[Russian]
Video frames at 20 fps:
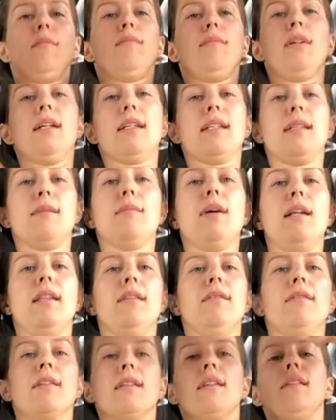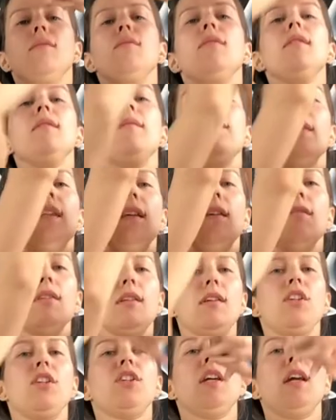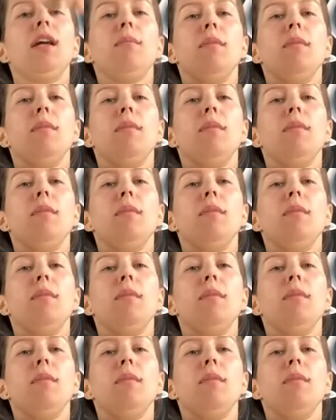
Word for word: максимально высоко и возвращаем